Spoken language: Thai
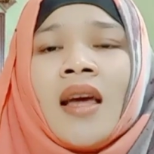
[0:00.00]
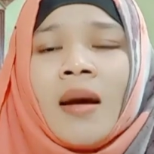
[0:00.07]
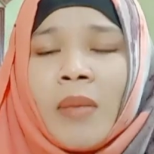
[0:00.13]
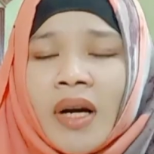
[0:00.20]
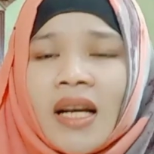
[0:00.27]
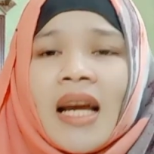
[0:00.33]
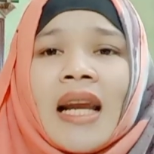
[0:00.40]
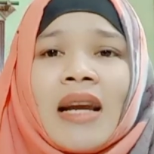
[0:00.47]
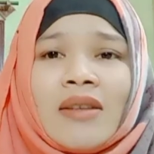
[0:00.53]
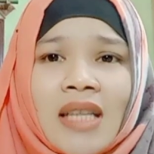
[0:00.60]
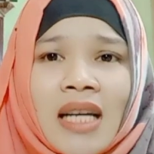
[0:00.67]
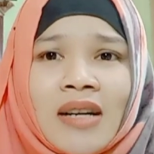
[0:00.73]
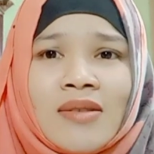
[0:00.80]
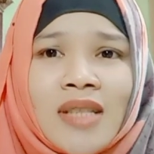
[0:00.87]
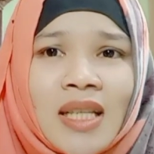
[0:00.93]
เมื่อไหร่เราจะ
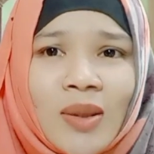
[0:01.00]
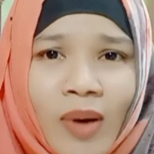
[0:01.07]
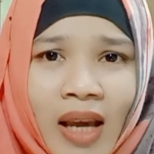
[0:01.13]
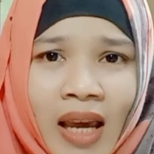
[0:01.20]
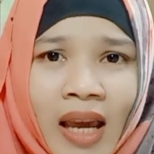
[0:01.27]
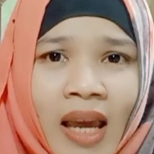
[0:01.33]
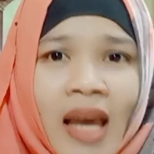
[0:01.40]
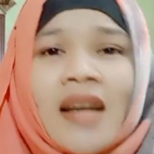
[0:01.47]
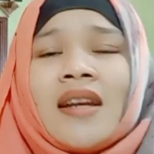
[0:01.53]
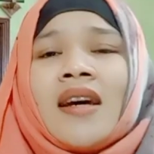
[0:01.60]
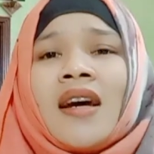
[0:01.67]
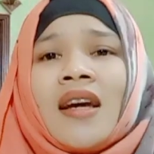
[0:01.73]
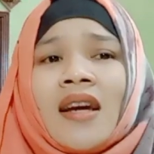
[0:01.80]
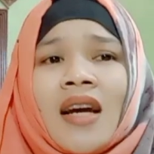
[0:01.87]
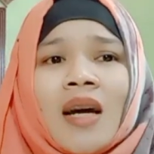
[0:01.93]
เข้าใจตัวเองนะ
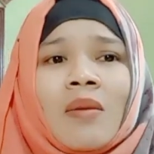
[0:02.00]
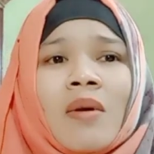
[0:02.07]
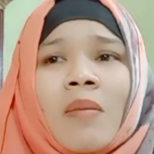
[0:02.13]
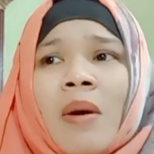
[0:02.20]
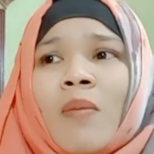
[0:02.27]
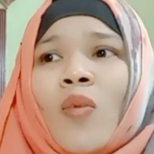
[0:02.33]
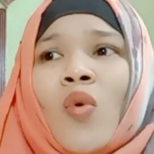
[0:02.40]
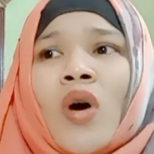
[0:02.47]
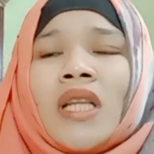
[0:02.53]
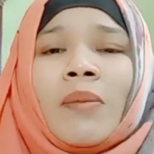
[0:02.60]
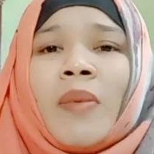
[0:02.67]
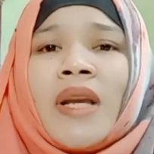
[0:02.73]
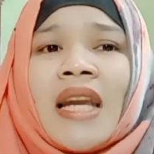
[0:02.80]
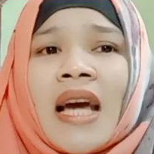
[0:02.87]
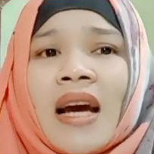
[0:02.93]
คะ ถ้าเกิดว่าแบบมัวแต่
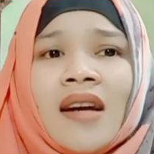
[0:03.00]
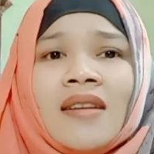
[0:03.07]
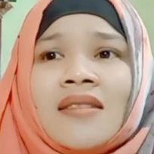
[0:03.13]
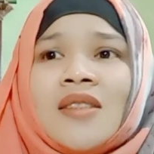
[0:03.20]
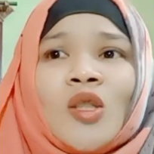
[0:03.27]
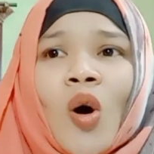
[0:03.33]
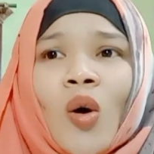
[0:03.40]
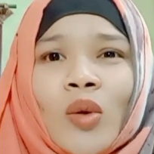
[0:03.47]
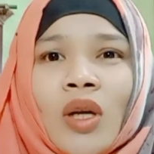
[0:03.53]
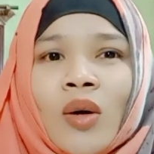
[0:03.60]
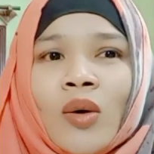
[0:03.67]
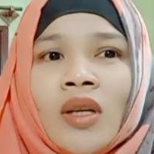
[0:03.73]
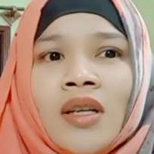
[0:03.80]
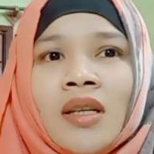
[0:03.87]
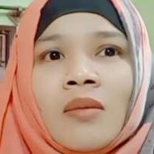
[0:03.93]
ไปนั่งจ้องแต่ค
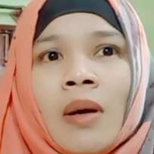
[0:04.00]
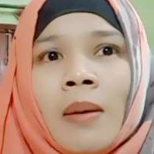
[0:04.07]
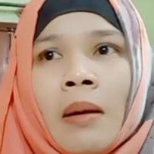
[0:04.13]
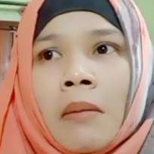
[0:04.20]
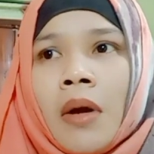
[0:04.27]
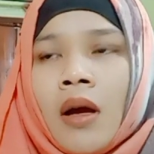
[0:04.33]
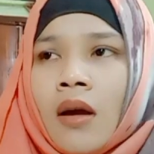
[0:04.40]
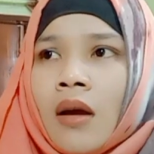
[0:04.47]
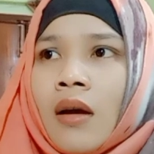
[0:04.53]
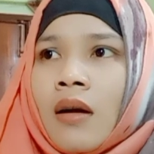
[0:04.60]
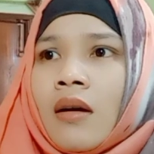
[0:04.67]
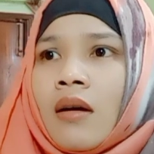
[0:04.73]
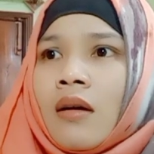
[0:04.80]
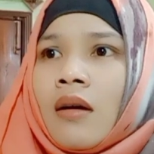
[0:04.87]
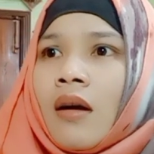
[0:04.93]
นอื่นว่าแบบเอ
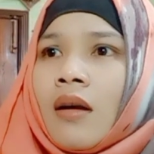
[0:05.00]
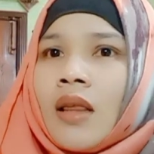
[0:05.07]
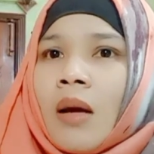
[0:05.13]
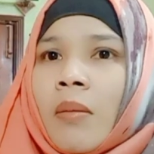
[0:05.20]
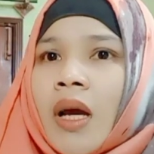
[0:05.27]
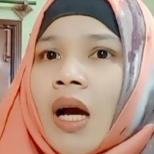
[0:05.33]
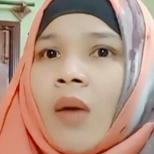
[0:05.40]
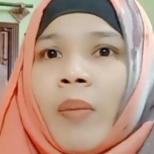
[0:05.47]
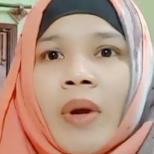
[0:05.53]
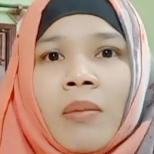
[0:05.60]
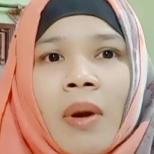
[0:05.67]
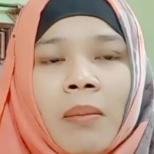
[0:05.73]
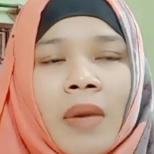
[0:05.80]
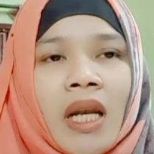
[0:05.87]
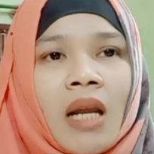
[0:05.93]
อทำไมเขาเป็น
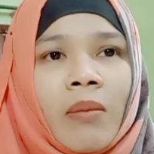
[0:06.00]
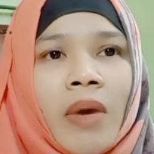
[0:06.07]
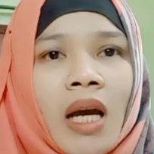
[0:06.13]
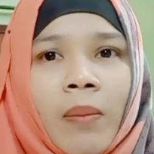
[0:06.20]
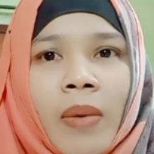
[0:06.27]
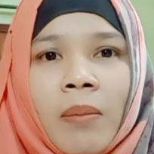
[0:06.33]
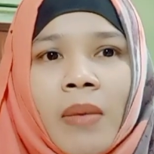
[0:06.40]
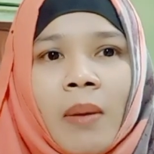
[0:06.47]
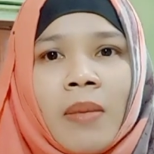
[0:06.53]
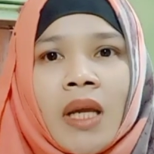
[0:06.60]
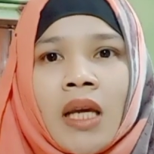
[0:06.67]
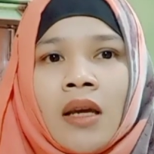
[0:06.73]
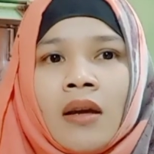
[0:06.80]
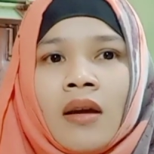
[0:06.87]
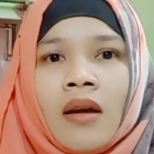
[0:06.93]
แบบนั้นทำไมเขาเป็นแบบ
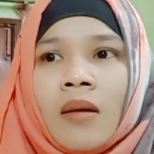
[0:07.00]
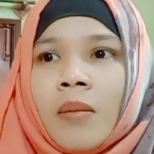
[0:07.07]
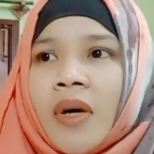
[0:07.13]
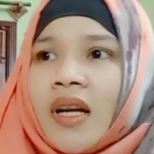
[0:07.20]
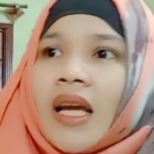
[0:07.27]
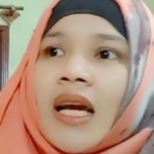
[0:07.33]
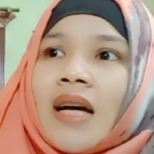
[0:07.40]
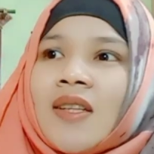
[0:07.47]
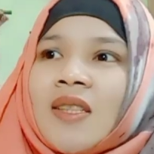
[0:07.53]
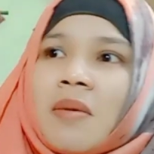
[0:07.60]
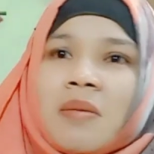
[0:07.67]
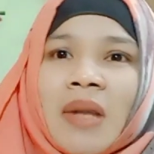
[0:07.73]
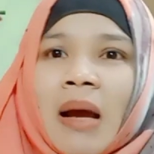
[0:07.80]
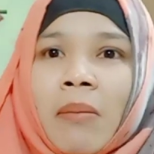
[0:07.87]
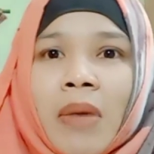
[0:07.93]
นี้ เมื่อไหร่เขาจะแบ
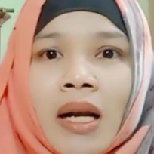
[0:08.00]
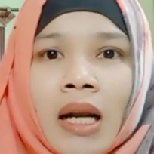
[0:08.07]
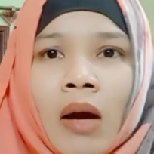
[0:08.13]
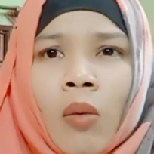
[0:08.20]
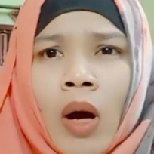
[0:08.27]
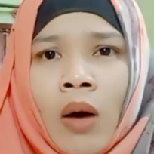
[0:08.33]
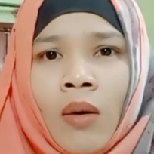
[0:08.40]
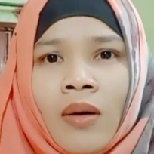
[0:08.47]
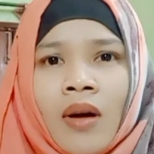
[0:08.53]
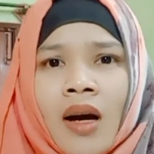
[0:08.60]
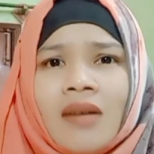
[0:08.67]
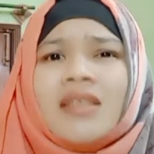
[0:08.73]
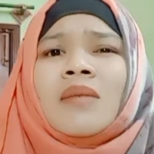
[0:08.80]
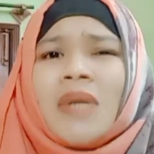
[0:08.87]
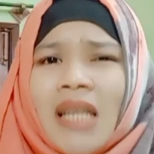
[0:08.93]
บทำเหมือนเรา เอ้า
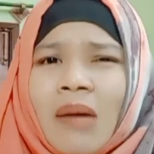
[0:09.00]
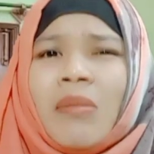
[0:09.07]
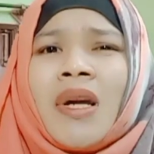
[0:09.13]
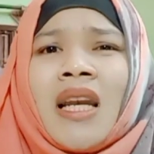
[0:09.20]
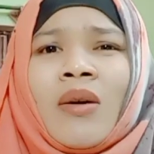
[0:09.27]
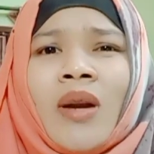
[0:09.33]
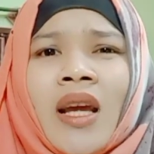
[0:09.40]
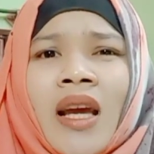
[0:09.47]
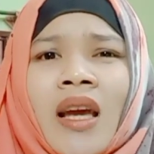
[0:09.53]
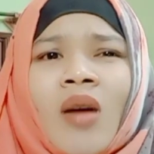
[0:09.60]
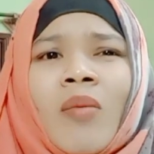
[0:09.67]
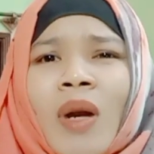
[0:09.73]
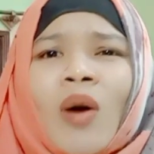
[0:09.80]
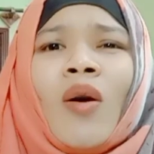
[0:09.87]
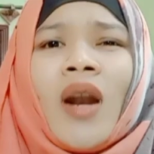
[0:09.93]
เขาจะมาทำเหมือนเราได้ไง ก็
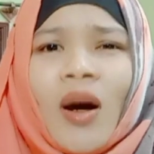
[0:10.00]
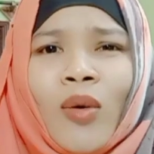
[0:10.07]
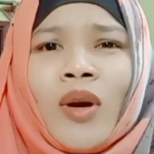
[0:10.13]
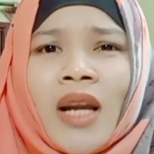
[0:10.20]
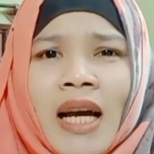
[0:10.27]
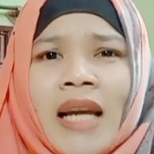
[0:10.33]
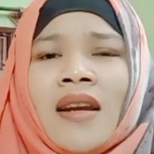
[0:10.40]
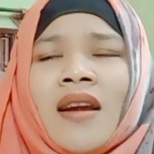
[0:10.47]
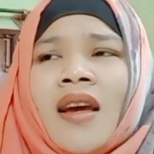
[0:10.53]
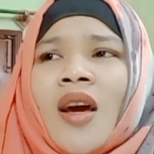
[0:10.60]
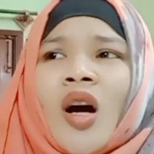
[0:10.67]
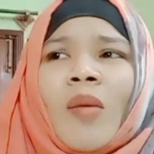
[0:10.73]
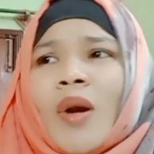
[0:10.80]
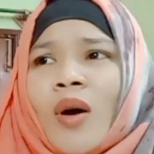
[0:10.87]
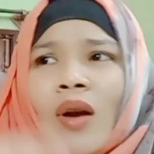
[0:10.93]
มันคนละคนกัน
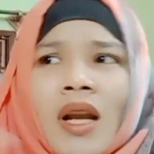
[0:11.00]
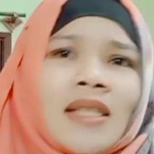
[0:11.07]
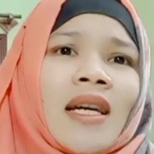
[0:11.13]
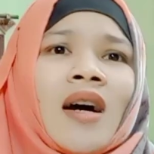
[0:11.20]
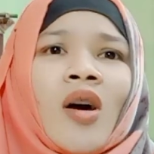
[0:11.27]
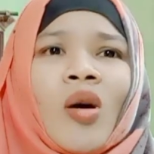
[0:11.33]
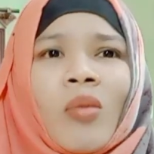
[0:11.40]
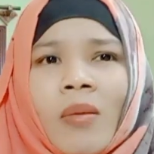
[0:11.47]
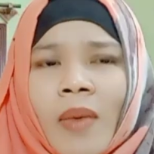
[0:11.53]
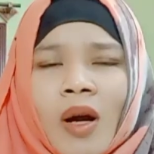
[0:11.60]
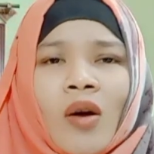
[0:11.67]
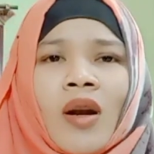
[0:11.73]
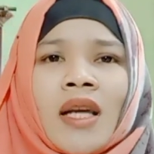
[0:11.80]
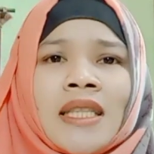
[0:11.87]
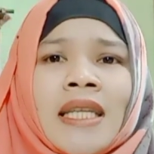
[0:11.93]
ก็มันคนละสังคม ก็มัน
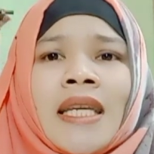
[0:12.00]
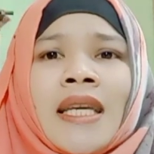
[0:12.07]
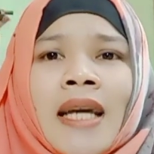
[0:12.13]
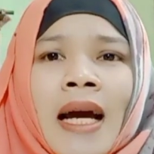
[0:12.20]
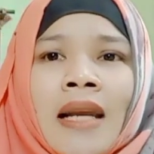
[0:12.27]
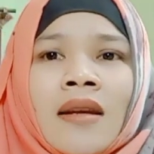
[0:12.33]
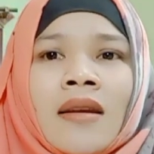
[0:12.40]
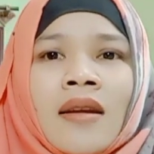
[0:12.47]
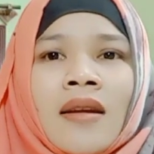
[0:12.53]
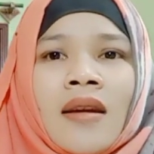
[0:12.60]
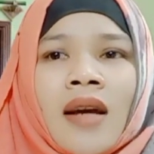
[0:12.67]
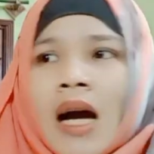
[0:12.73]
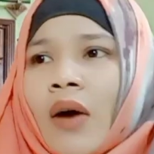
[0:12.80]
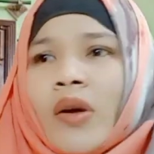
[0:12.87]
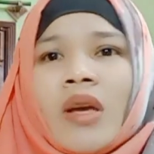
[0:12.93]
คนละที่กัน
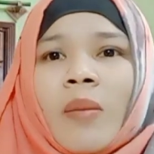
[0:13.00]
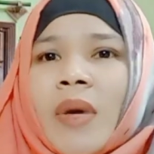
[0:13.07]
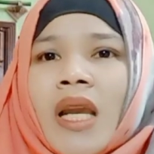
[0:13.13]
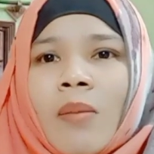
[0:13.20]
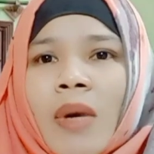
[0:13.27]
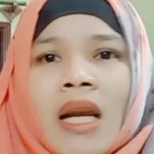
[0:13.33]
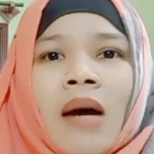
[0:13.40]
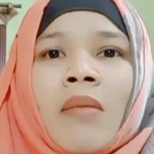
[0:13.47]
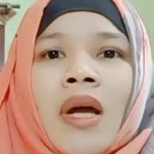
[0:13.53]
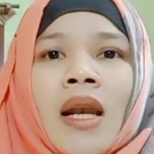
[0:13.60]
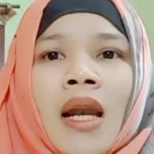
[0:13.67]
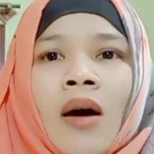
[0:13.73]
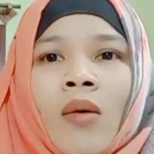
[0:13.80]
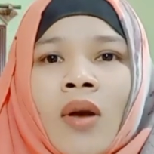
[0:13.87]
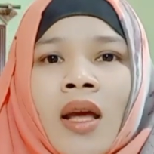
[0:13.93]
เขายังไม่ได้มาทำเหมือน
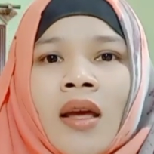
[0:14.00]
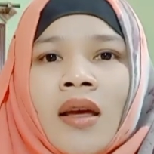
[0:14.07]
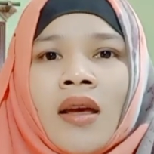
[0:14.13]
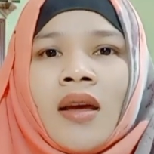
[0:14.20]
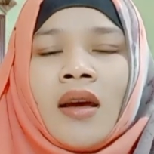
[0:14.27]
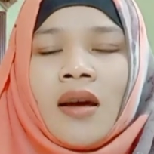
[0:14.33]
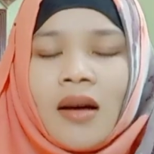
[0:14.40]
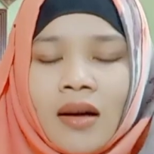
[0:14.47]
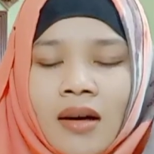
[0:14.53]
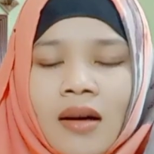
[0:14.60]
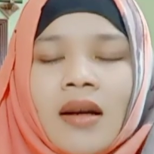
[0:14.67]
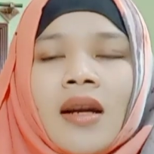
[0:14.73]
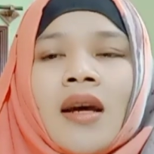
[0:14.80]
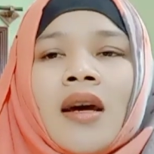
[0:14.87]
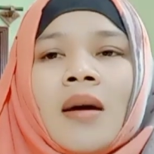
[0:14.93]
เราเลย เออ
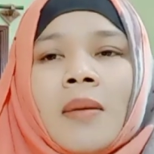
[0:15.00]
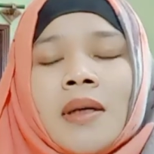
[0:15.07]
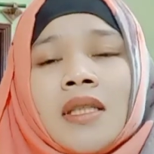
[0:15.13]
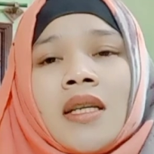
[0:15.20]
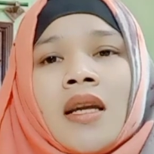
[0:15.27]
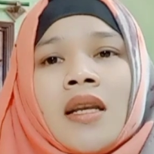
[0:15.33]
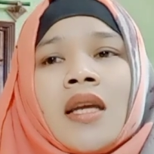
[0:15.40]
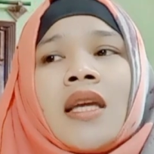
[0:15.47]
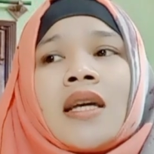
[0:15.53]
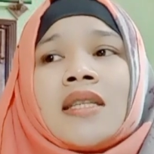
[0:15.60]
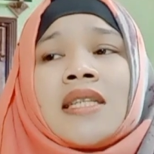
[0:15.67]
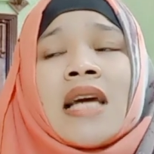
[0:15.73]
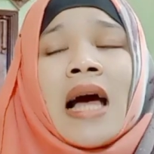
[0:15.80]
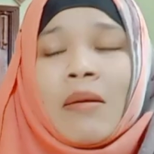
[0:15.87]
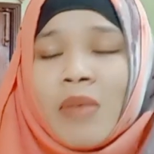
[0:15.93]
นะคะ เพราะฉะนั้นเนี่ยอย่า
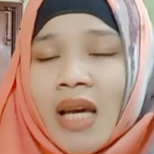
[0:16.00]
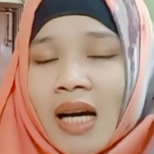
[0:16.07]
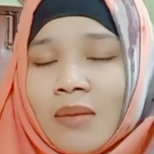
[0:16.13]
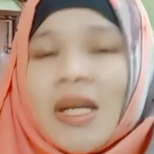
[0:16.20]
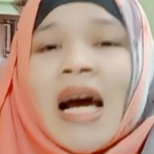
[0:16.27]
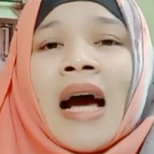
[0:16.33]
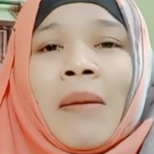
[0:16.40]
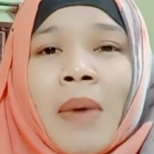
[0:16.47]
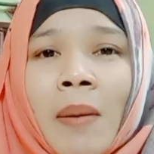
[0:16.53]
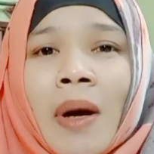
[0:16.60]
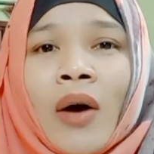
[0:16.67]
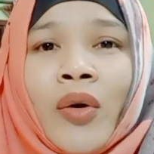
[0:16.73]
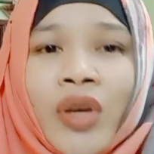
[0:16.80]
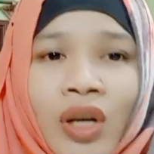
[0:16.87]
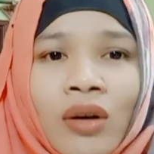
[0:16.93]
อย่ามีคำถามกับ
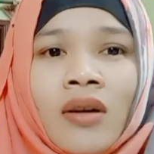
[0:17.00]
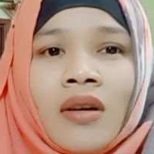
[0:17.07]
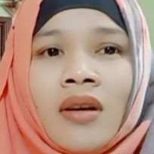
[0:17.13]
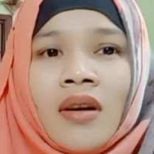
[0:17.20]
เขาเยอะ